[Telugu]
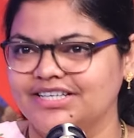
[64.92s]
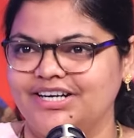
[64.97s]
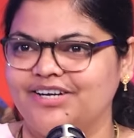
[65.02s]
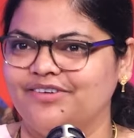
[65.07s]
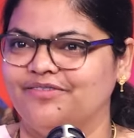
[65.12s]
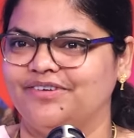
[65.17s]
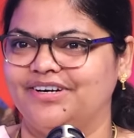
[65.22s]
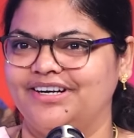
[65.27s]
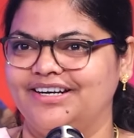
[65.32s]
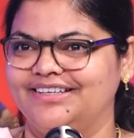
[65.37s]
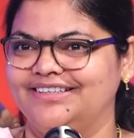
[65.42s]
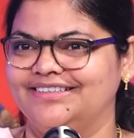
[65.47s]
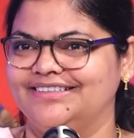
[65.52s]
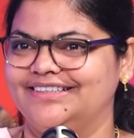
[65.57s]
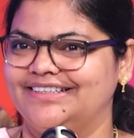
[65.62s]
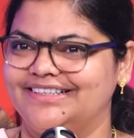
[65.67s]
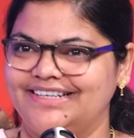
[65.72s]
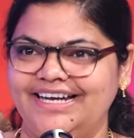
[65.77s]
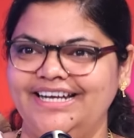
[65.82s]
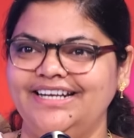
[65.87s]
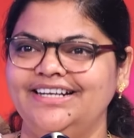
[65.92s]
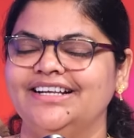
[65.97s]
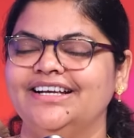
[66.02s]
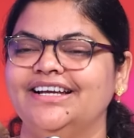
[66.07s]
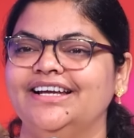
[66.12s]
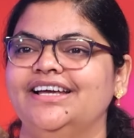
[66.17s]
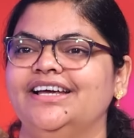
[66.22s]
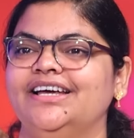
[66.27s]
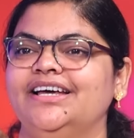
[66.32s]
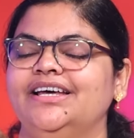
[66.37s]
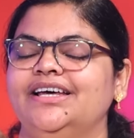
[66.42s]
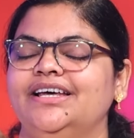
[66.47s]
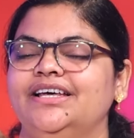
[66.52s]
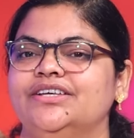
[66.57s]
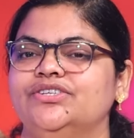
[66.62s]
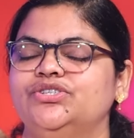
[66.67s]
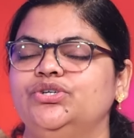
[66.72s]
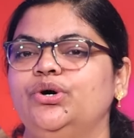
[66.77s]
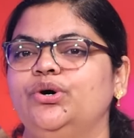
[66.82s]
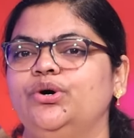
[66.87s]
డిసైడ్ అవ్వండి రైట్
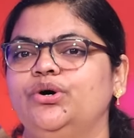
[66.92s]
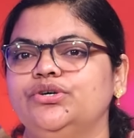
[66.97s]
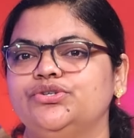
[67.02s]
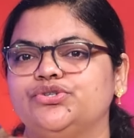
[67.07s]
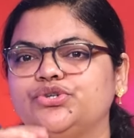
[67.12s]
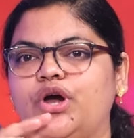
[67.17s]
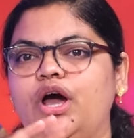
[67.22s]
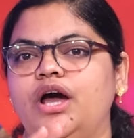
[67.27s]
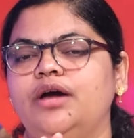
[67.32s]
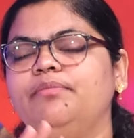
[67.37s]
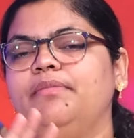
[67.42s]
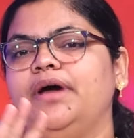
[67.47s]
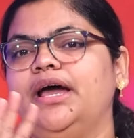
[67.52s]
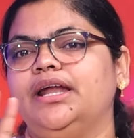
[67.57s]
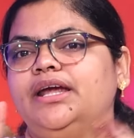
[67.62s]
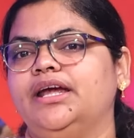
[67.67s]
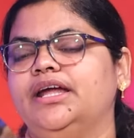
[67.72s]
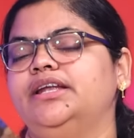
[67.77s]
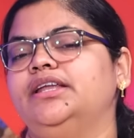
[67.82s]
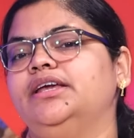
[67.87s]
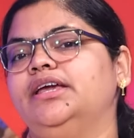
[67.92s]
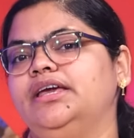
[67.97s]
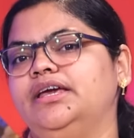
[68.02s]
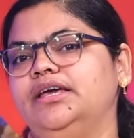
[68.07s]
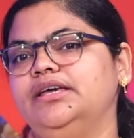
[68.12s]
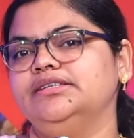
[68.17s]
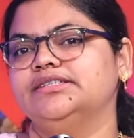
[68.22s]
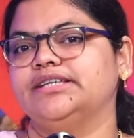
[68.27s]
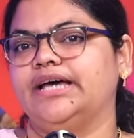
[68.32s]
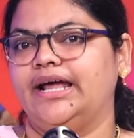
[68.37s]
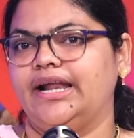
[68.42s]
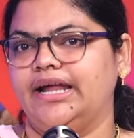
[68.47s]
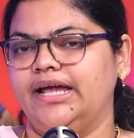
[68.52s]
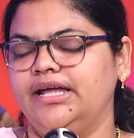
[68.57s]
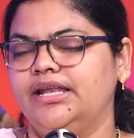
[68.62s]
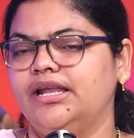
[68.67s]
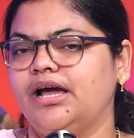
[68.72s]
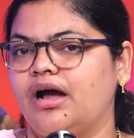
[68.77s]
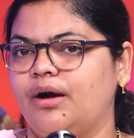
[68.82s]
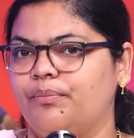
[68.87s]
సో స్టాక్ మార్కెట్కి
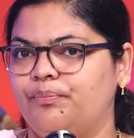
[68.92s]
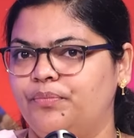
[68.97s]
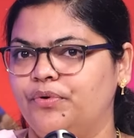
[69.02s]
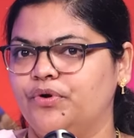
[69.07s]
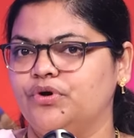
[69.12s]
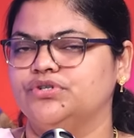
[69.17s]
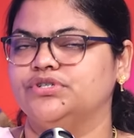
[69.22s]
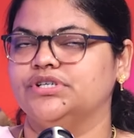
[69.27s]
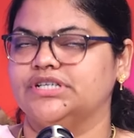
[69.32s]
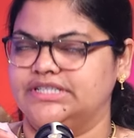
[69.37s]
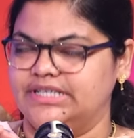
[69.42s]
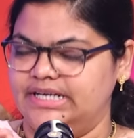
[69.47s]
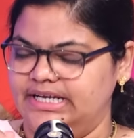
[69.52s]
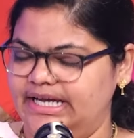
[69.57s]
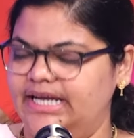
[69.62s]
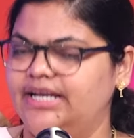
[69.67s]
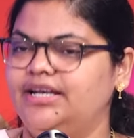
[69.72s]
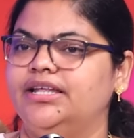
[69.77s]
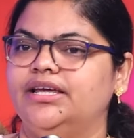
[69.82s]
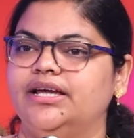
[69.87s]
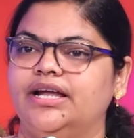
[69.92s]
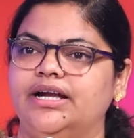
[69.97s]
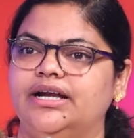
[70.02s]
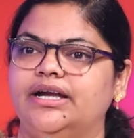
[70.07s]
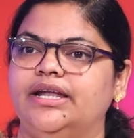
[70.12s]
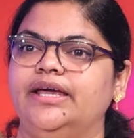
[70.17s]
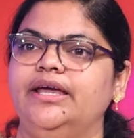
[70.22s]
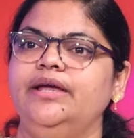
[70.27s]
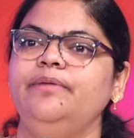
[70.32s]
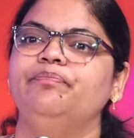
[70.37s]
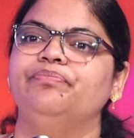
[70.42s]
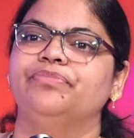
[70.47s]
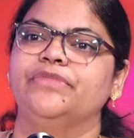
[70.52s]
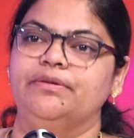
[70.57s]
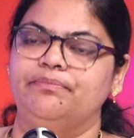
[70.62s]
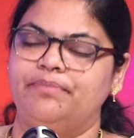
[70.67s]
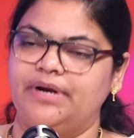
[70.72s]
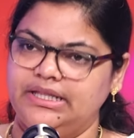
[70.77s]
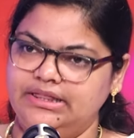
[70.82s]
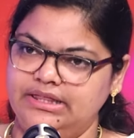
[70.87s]
సరైన అప్రోచ్ అసలు ఏంటి అంటే
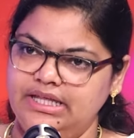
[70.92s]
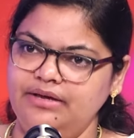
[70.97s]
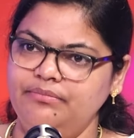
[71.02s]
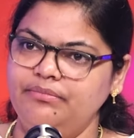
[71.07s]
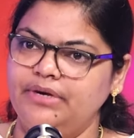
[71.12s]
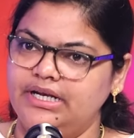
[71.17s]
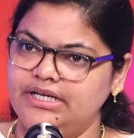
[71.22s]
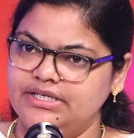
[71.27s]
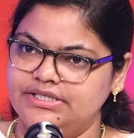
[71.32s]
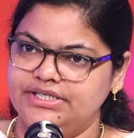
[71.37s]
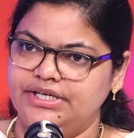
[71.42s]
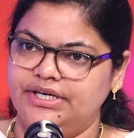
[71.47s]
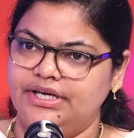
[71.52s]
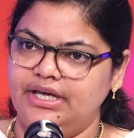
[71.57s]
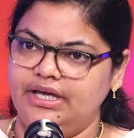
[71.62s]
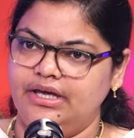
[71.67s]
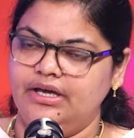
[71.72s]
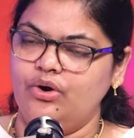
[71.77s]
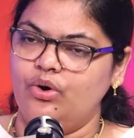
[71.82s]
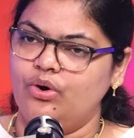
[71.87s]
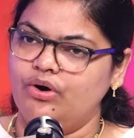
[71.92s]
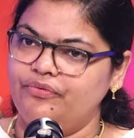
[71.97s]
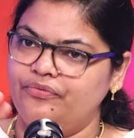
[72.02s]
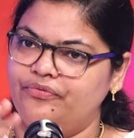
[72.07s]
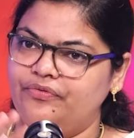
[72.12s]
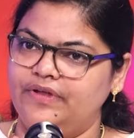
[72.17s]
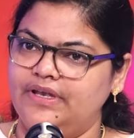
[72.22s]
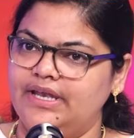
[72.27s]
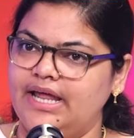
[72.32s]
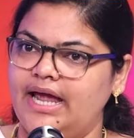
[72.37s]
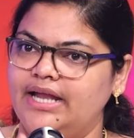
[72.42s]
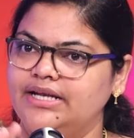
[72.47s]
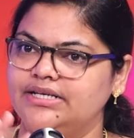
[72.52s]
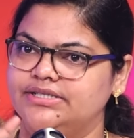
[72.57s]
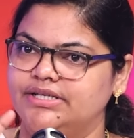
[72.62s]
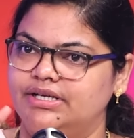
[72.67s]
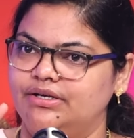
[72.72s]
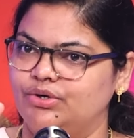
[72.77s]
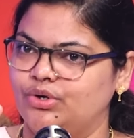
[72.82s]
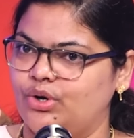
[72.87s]
ప్రతి మనిషికి ఒక
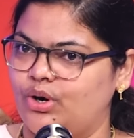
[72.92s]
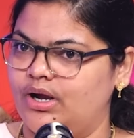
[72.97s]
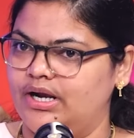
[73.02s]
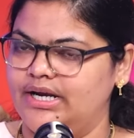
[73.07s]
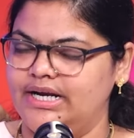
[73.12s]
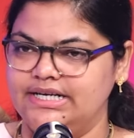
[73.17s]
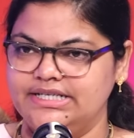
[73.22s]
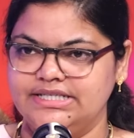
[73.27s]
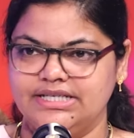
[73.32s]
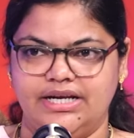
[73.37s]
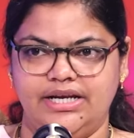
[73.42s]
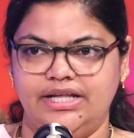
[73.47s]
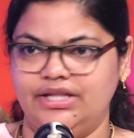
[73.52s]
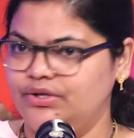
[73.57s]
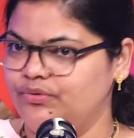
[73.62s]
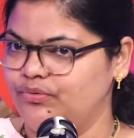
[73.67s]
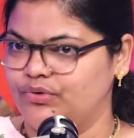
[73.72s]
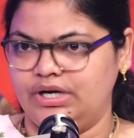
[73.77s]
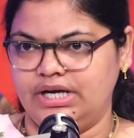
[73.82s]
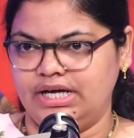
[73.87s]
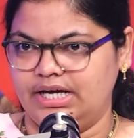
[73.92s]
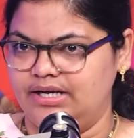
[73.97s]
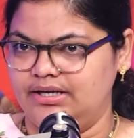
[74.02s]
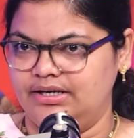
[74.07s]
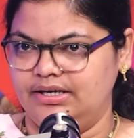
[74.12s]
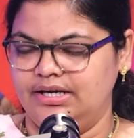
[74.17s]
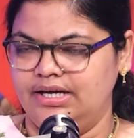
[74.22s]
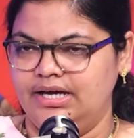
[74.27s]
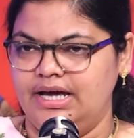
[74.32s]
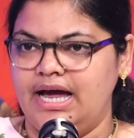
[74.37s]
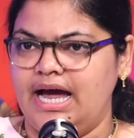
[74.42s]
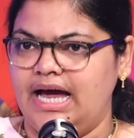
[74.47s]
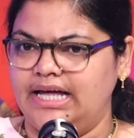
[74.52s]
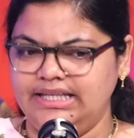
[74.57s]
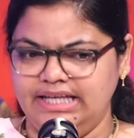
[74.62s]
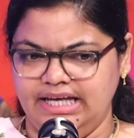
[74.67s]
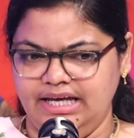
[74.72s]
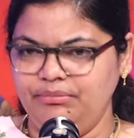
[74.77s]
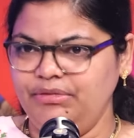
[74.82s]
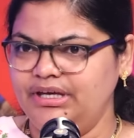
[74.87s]
ఫినాన్షియల్ నాలెడ్జ్ అనేది ఉండాలి
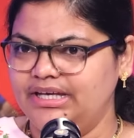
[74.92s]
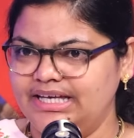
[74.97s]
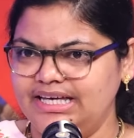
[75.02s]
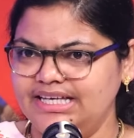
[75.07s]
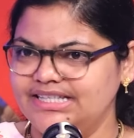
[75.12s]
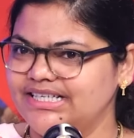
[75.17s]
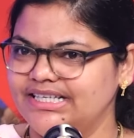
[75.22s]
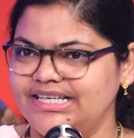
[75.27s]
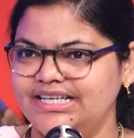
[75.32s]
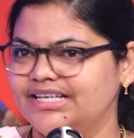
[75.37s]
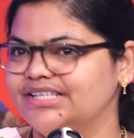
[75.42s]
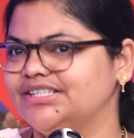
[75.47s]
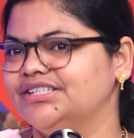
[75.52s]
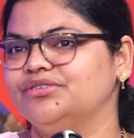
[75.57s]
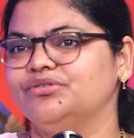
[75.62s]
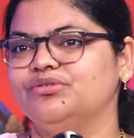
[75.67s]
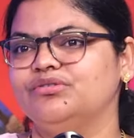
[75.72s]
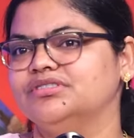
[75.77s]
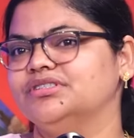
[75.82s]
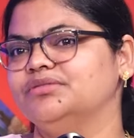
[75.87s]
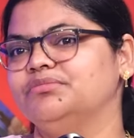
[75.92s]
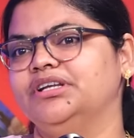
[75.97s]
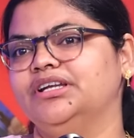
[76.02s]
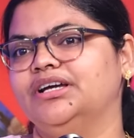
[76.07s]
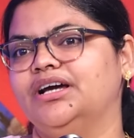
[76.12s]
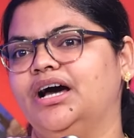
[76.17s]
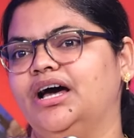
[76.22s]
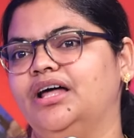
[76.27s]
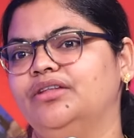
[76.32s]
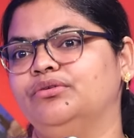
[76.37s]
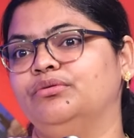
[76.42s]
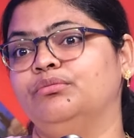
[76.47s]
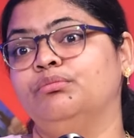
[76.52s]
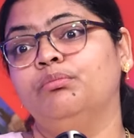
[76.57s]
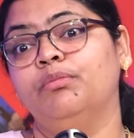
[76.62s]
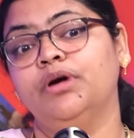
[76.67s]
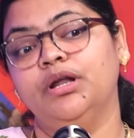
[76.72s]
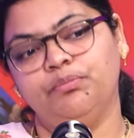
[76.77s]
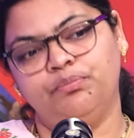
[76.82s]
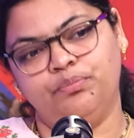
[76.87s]
అది ఏమి ఈ జనరేషన్ కోసం అని కాదు
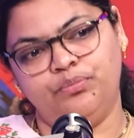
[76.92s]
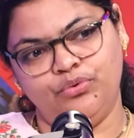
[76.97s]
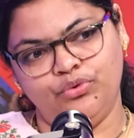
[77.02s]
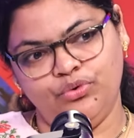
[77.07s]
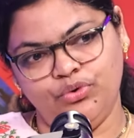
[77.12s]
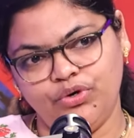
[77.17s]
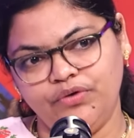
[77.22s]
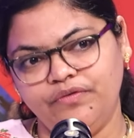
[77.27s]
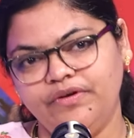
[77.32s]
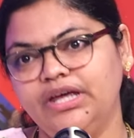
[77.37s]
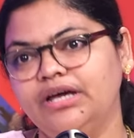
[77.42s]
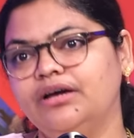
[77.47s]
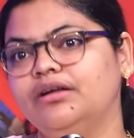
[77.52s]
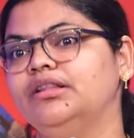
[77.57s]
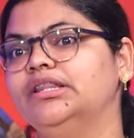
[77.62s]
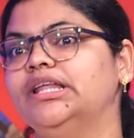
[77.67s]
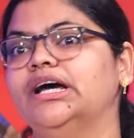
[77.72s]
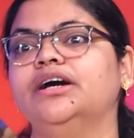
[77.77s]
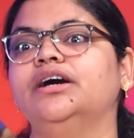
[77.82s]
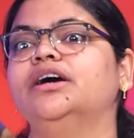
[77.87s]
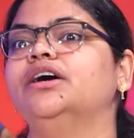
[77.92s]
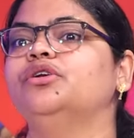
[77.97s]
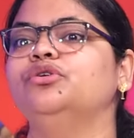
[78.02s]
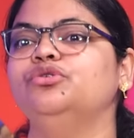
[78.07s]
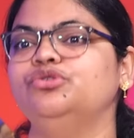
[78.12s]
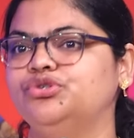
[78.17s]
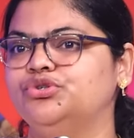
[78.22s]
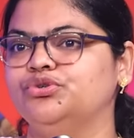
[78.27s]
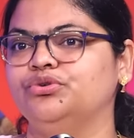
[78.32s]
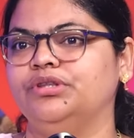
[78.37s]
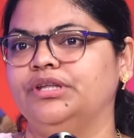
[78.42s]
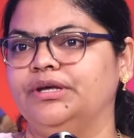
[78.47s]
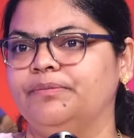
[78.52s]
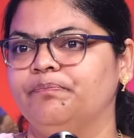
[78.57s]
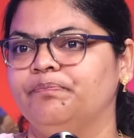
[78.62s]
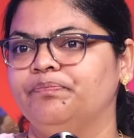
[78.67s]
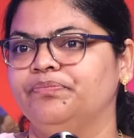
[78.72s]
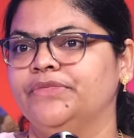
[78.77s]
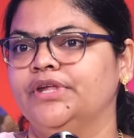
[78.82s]
మన పూర్వీకుల దగ్గర నుంచి ఉంది